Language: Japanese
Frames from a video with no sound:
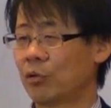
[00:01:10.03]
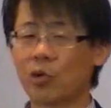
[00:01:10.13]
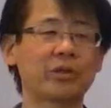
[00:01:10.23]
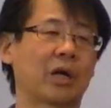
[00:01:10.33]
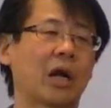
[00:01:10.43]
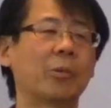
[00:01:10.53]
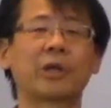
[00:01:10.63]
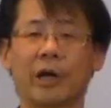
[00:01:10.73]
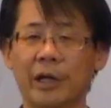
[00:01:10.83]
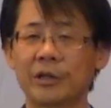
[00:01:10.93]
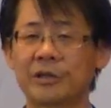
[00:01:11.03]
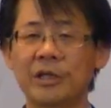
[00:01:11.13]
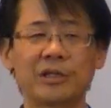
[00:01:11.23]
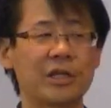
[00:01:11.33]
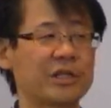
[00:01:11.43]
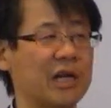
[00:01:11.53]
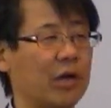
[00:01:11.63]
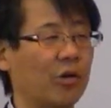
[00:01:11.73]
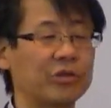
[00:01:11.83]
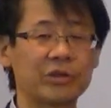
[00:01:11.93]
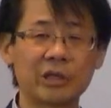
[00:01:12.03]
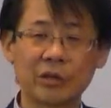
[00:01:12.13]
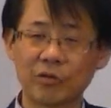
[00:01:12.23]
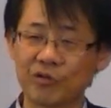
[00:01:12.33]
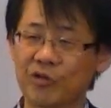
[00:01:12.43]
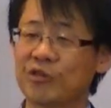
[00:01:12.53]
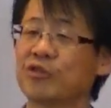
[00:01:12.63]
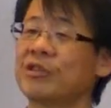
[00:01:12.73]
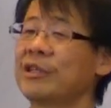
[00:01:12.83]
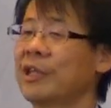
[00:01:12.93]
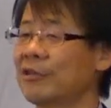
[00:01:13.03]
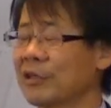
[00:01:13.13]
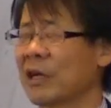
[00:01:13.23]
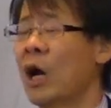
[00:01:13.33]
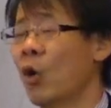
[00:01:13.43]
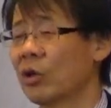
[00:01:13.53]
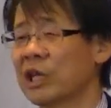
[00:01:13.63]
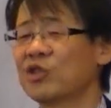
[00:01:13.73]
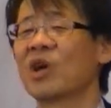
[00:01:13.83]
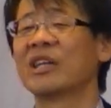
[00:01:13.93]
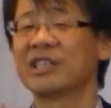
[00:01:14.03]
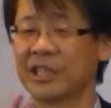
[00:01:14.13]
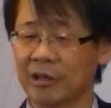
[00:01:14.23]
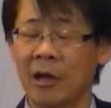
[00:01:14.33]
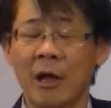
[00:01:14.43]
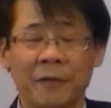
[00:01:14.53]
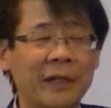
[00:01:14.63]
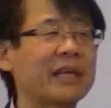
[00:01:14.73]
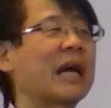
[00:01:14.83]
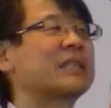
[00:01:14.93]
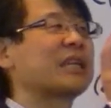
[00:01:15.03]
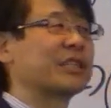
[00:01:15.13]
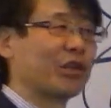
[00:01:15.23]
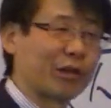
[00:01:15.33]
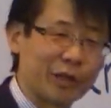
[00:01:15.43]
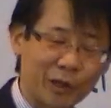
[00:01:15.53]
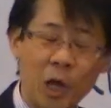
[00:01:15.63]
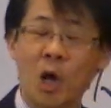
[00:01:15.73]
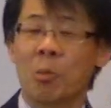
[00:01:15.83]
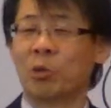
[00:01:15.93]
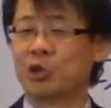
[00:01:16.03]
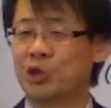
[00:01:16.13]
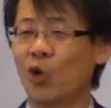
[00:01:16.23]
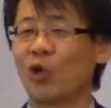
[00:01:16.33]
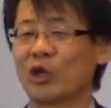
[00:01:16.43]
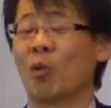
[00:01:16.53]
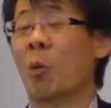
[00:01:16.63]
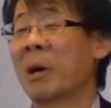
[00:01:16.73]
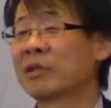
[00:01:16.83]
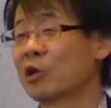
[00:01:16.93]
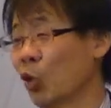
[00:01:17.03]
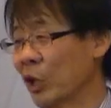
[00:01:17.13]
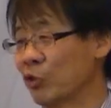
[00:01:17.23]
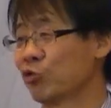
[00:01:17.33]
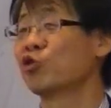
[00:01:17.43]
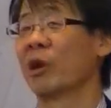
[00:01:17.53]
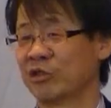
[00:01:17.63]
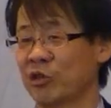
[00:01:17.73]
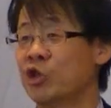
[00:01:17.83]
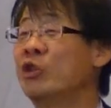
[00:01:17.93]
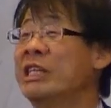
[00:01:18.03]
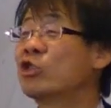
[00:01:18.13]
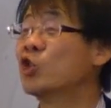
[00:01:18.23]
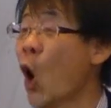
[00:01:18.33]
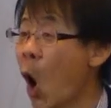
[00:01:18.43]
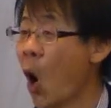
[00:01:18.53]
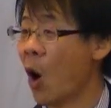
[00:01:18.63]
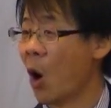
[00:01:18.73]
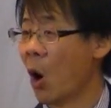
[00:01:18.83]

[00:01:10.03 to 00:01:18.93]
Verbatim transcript: どこ行ったかな思ったらね全然知らんおっちゃんの後ろについていってるんですが私と勘違いしたなんで勘違いしてるかってもう上下とも全く同じ服装なんですよユニクロ